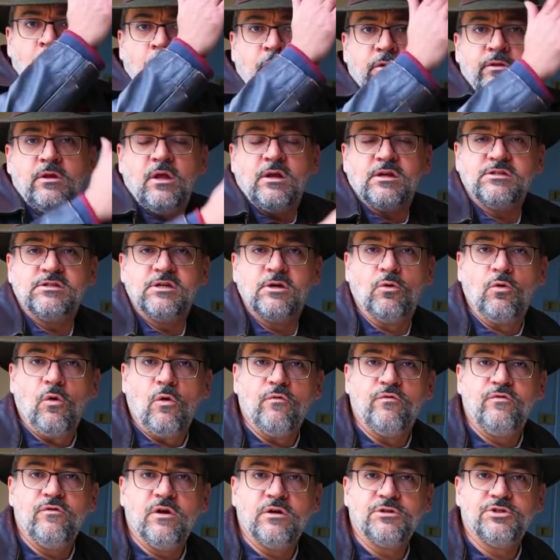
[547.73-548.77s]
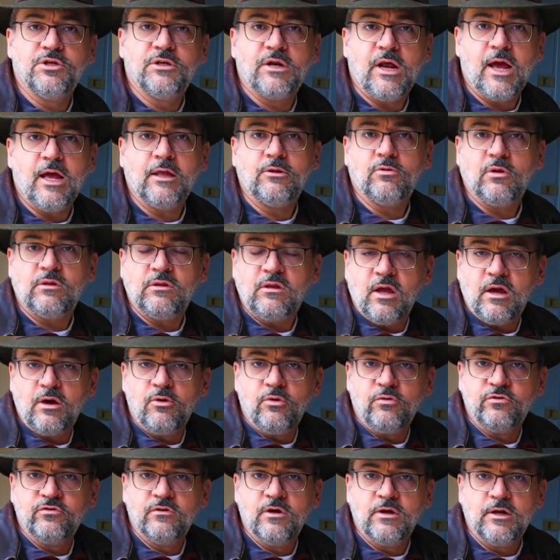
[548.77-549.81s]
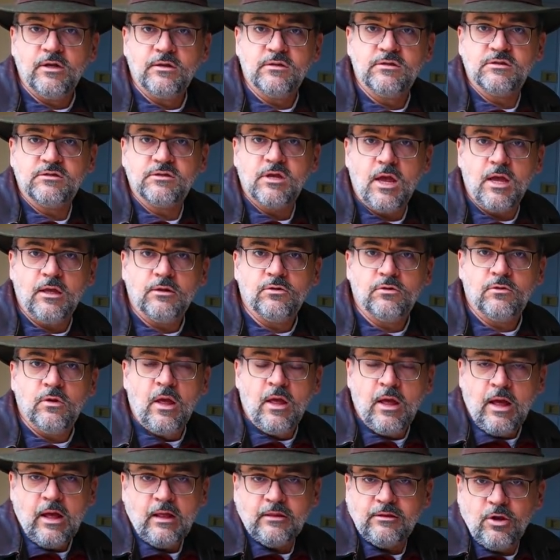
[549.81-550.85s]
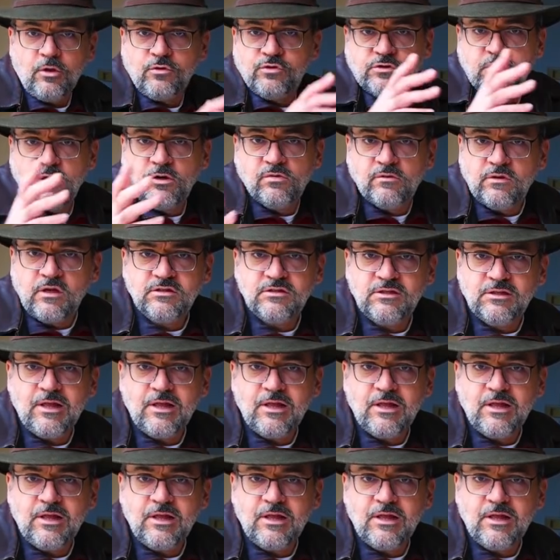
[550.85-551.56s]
ou tem a ciclovia direto até grupos grandes centros, até o centro das